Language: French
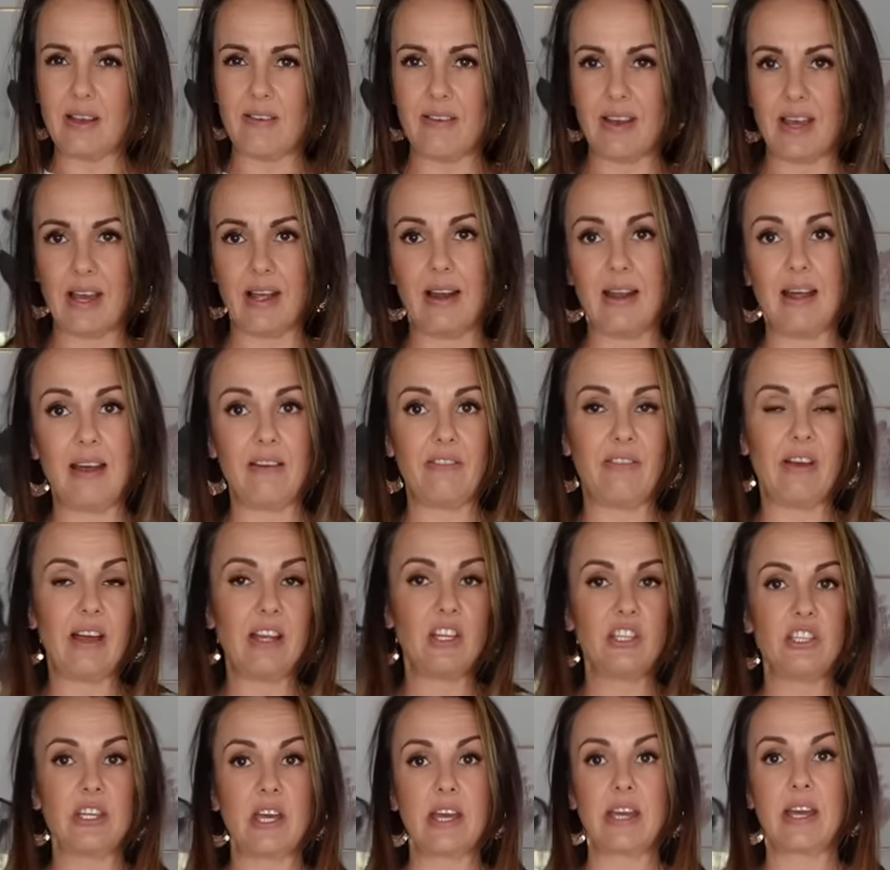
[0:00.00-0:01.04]
qu'avec un lavage
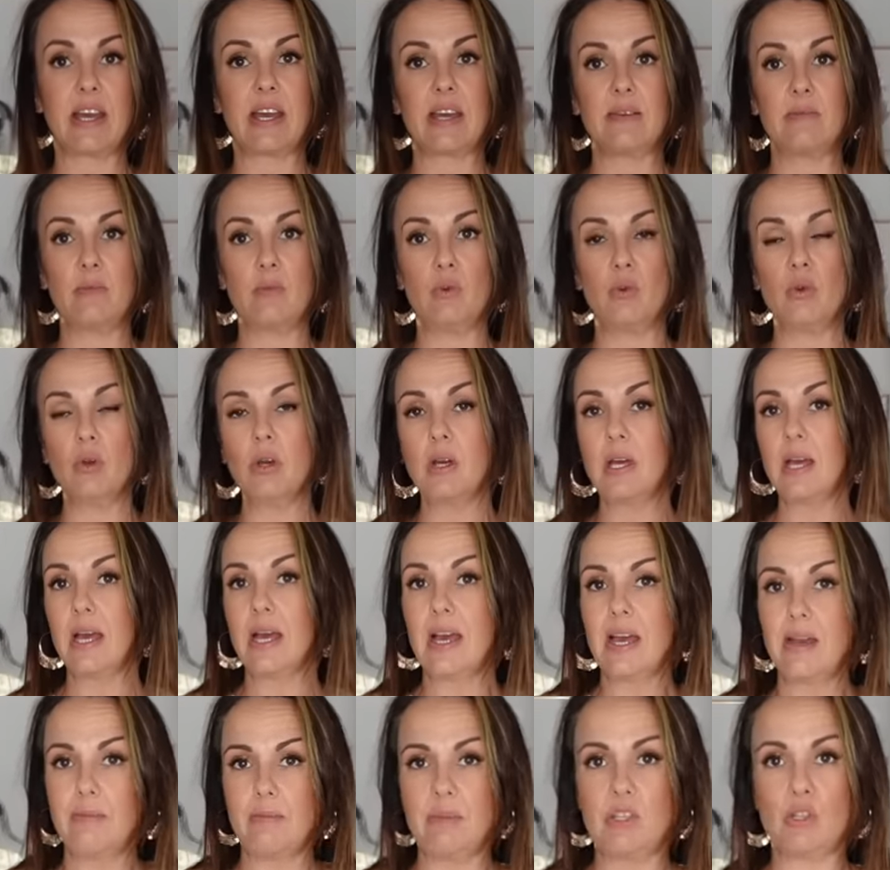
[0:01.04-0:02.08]
ça irait mieux,
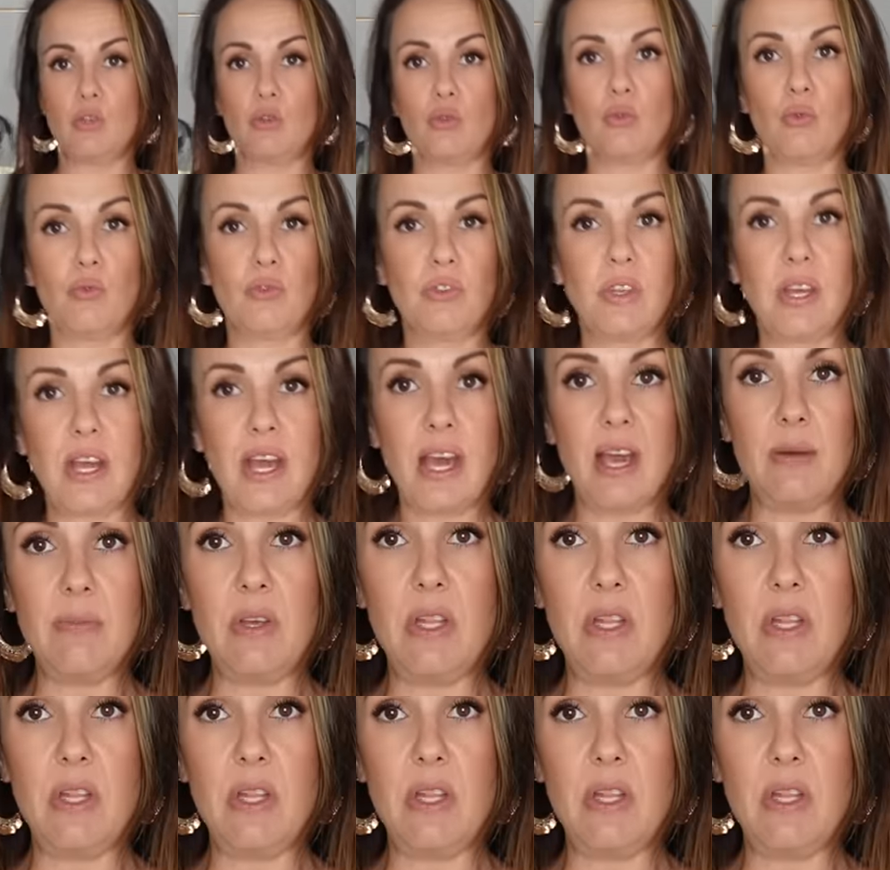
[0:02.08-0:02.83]
mais je le trouve très